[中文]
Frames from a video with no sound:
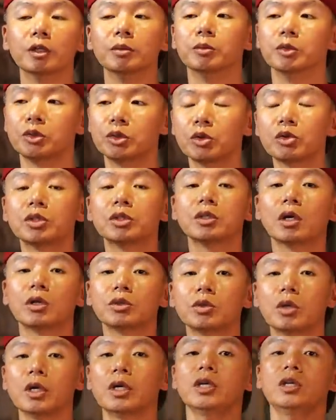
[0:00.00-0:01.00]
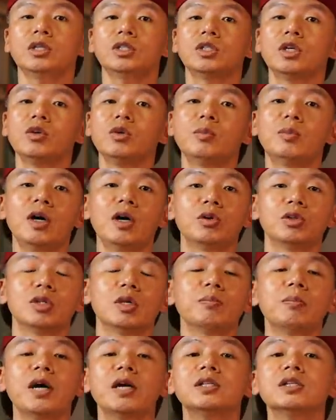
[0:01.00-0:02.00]
你们就知道说，哎，闲鱼爸有
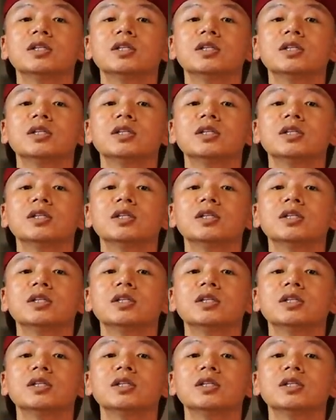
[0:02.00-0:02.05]
在卖